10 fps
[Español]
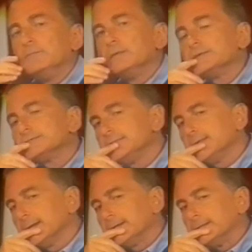y me
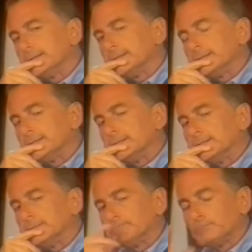decía,
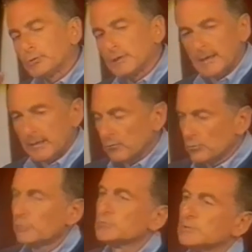eh, porque cada
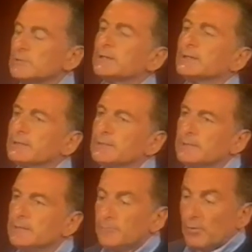uno de los integrantes
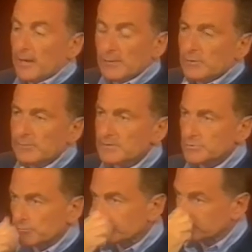del equipo algo le
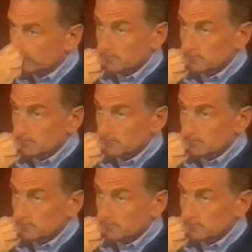pasó,